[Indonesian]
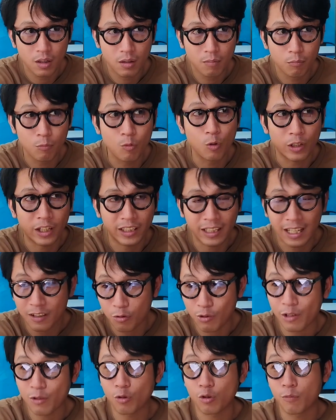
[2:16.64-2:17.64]
murid kan
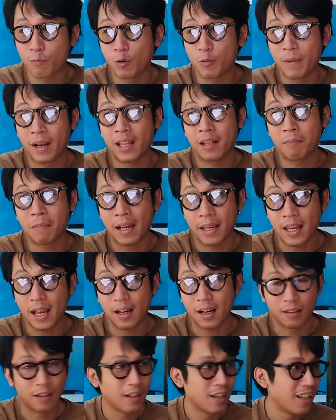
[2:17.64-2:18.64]
sudah cukup lumayan banyak
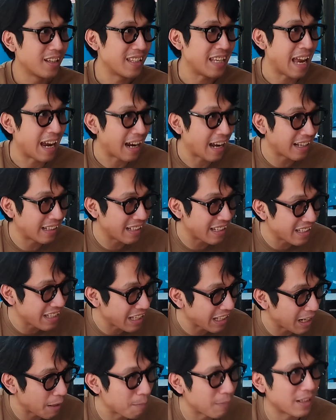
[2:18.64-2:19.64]
jangan
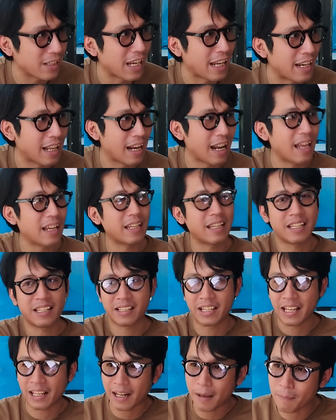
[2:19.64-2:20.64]
disiram ke sana lagi
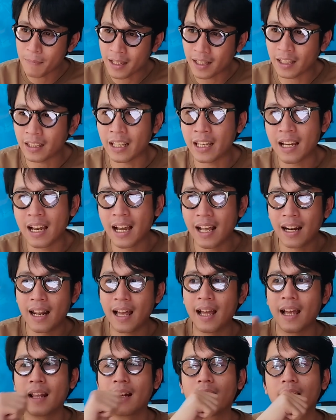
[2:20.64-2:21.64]
siram yang
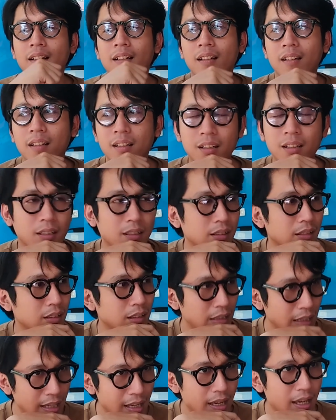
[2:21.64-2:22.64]
ketinggalan
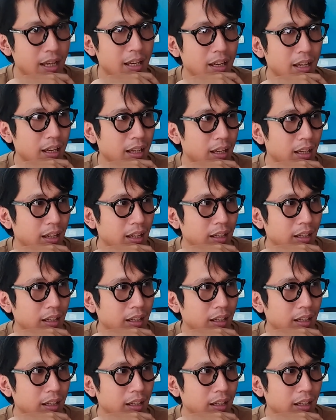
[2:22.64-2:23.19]
iya